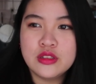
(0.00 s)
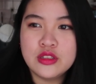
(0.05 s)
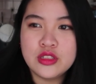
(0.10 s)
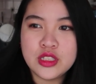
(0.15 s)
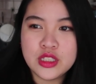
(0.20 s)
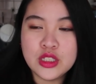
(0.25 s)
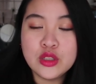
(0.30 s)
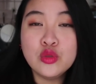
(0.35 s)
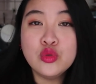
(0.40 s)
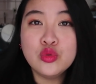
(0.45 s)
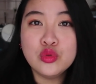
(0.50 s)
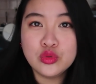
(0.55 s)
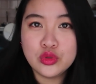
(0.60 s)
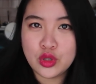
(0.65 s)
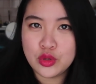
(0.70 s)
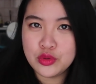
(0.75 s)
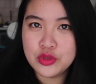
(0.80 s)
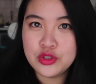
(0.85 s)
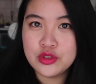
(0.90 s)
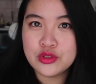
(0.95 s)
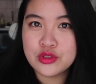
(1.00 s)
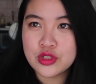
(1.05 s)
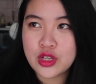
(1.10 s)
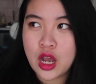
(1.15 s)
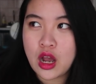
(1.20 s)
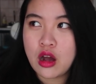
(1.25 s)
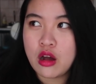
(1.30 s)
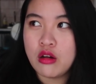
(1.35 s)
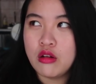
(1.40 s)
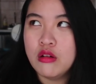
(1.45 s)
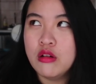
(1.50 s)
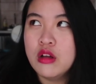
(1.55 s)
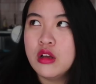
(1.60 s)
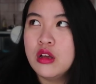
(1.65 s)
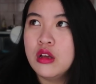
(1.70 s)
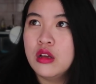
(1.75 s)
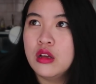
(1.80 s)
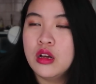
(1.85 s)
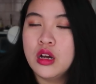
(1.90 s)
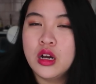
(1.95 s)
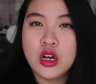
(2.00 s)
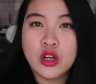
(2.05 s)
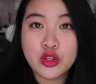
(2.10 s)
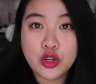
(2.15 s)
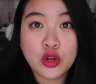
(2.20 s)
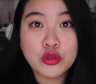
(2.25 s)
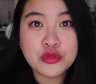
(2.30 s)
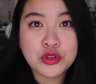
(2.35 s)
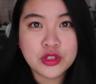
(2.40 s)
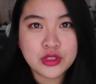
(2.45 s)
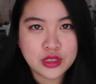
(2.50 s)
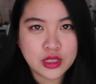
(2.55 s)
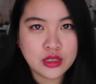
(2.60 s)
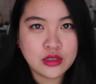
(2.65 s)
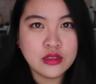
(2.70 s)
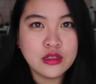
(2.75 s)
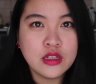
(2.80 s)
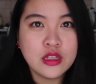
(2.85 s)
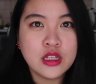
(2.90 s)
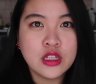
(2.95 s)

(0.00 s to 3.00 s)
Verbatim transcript: 几乎都是找呃留学生，